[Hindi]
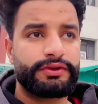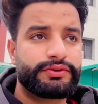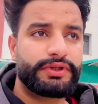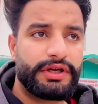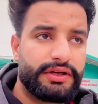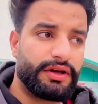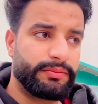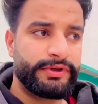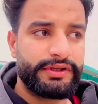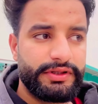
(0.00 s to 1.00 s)
तो यार
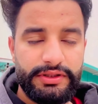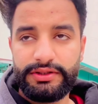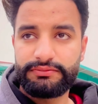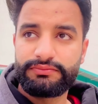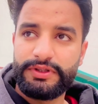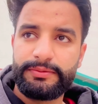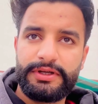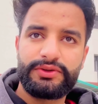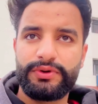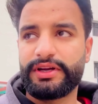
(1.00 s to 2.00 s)
अभी मतलब
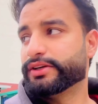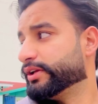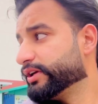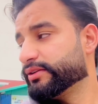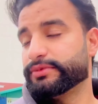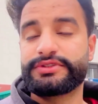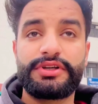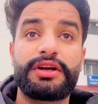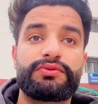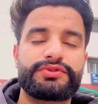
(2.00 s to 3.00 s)
यहाँ दो कैंटीन है
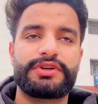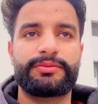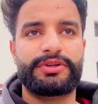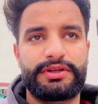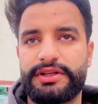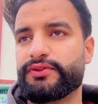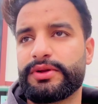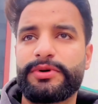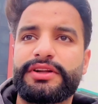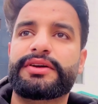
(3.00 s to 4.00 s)
पीछे एक वो सामने है ये वाली
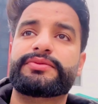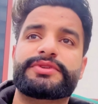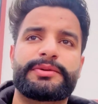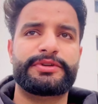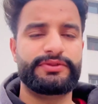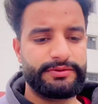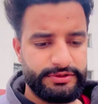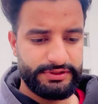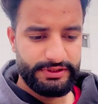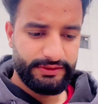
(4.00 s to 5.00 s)
बंद है अब सामने वाली में
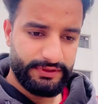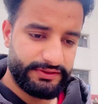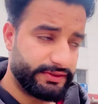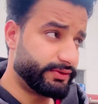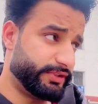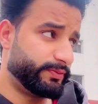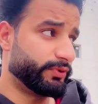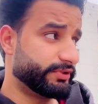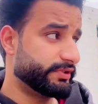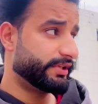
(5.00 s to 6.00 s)
चलते हैं वहाँ से
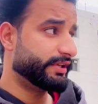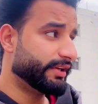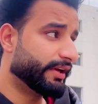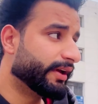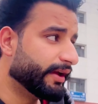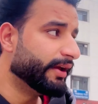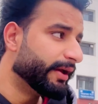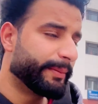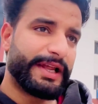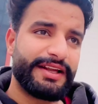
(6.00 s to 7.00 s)
डिस्पोजल्स लेने हैं
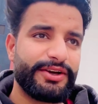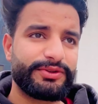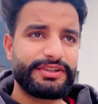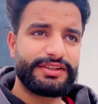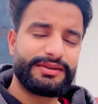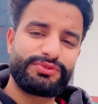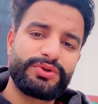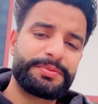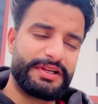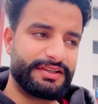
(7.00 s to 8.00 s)
पहले क्या होता था कि
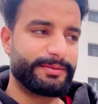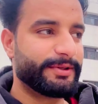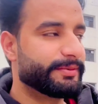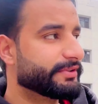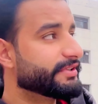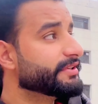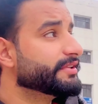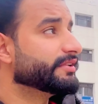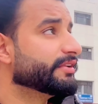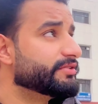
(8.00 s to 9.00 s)
बहुत पहले मतलब इसकी
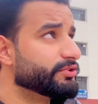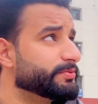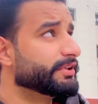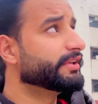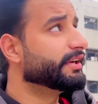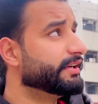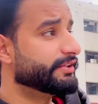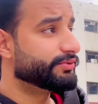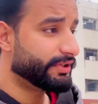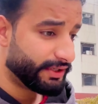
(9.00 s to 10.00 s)
इस हॉस्पिटल की
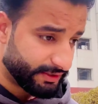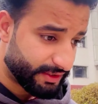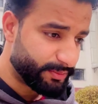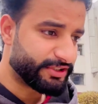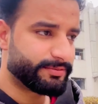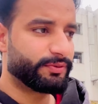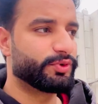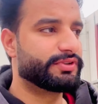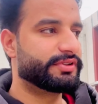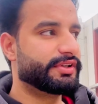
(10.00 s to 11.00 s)
कैंटीन जो है इसके बेसमेंट में
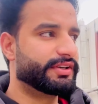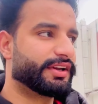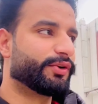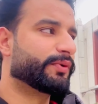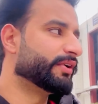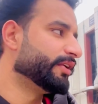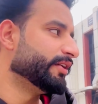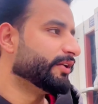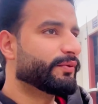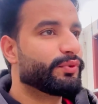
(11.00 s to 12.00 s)
होती थी
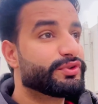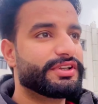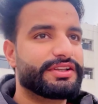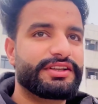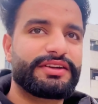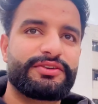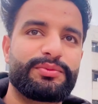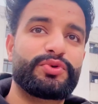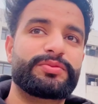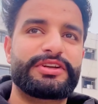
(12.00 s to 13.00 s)
अंडरग्राउंड वो सही थी वो
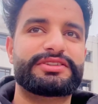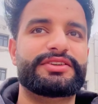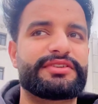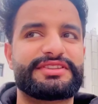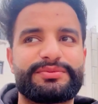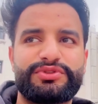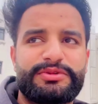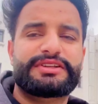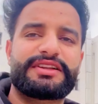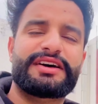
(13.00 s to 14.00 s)
बहुत बेस्ट थी वहाँ सब कुछ
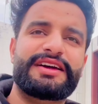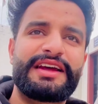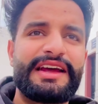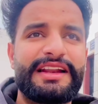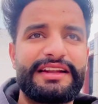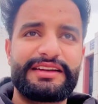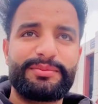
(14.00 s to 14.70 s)
मिलता था लेकिन अब